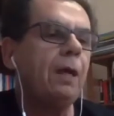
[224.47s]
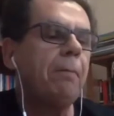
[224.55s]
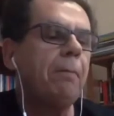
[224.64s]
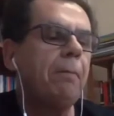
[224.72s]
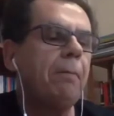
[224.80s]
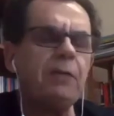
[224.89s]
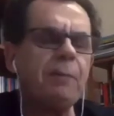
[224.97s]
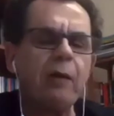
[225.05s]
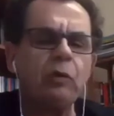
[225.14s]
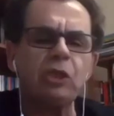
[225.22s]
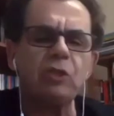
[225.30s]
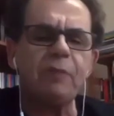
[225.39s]
Mas tem
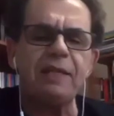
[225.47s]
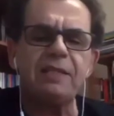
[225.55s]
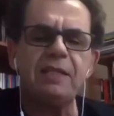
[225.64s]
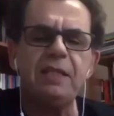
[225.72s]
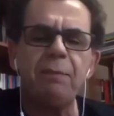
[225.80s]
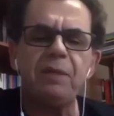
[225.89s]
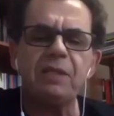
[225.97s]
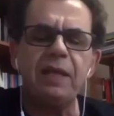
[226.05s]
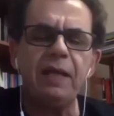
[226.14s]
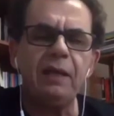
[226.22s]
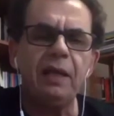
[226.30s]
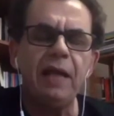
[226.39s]
perguntas mais simples,
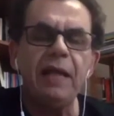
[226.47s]
né?